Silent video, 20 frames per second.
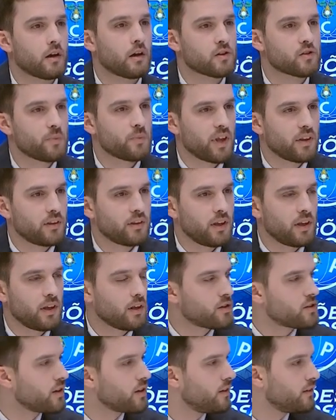as
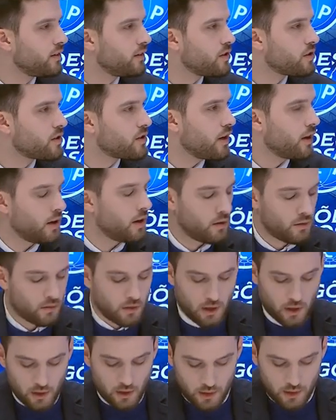mentiras que existem em,
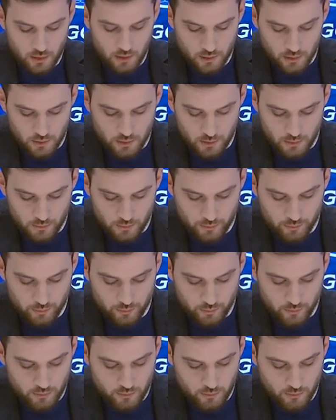
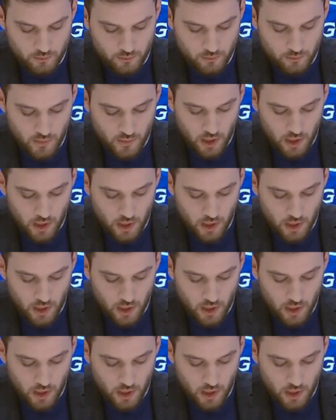em,